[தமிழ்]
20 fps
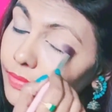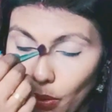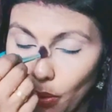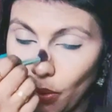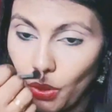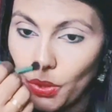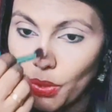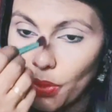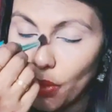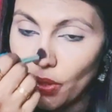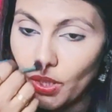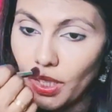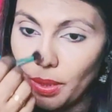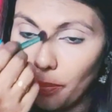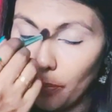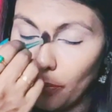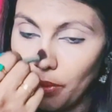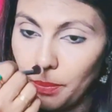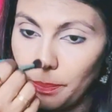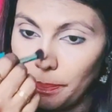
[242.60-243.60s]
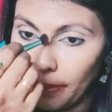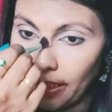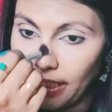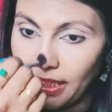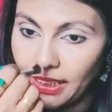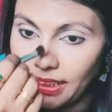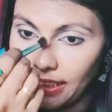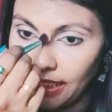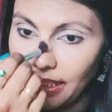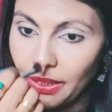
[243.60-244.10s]
நோஸோட முன்
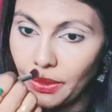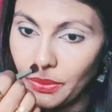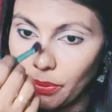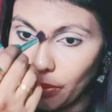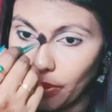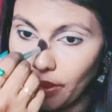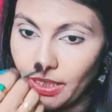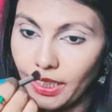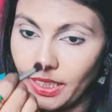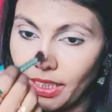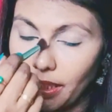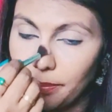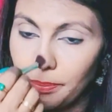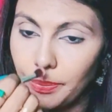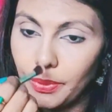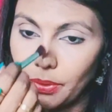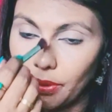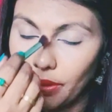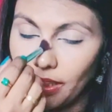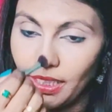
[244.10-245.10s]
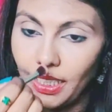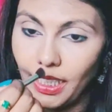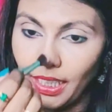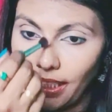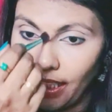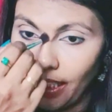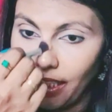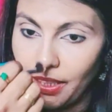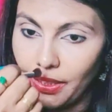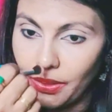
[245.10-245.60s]
பக்கத்துலேயும் கொடுங்க அப்போ வந்து
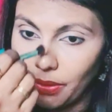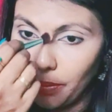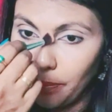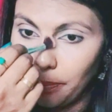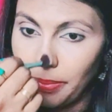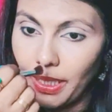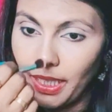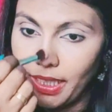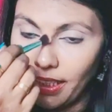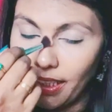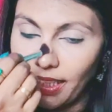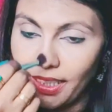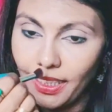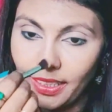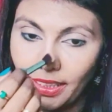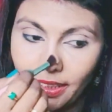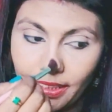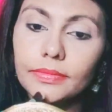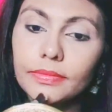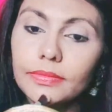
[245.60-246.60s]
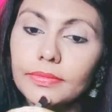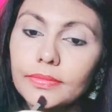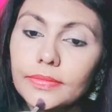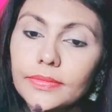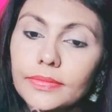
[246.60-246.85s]
நல்லா இருக்கும் பார்க்குறதுக்கு